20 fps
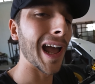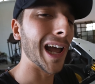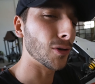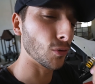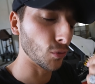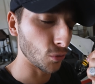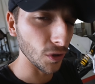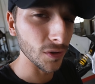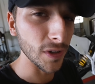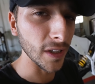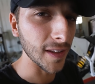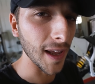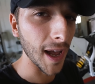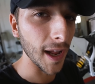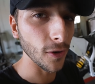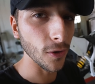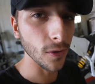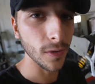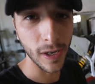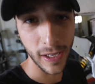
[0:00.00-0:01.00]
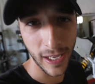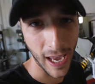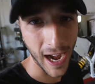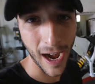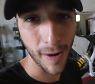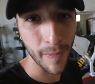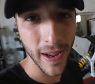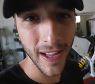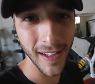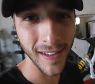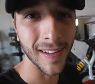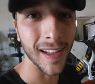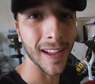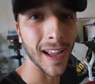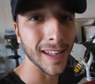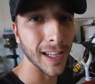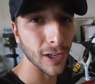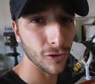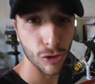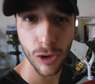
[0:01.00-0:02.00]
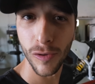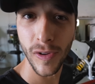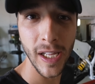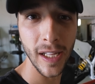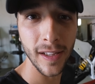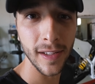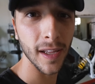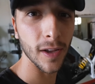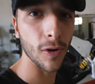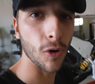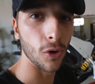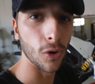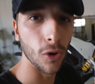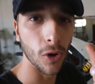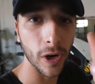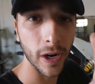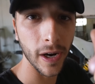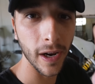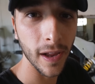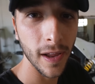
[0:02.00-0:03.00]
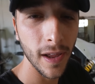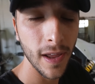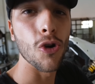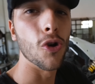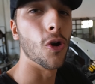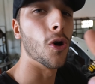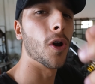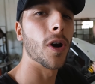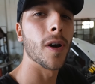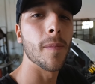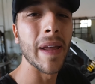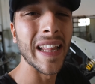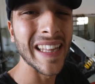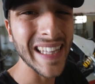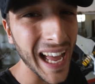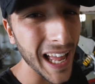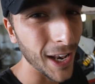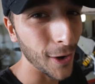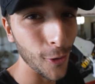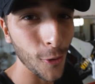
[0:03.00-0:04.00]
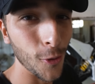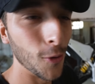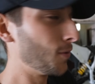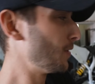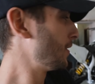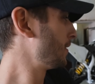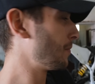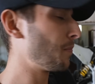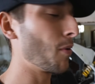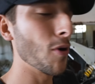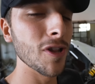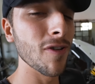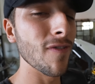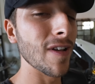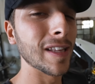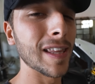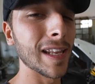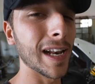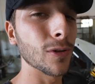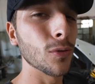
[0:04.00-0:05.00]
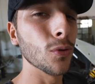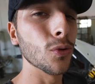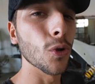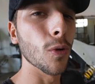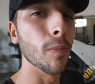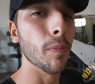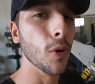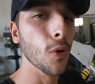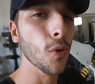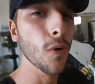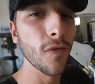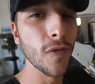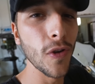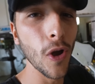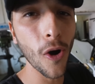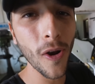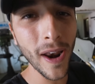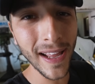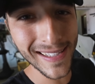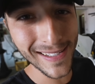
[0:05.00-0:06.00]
è tutto in titanio, chiaramente. Adesso lo vedete color, color metallo, poi diventerà tutto blu, viola,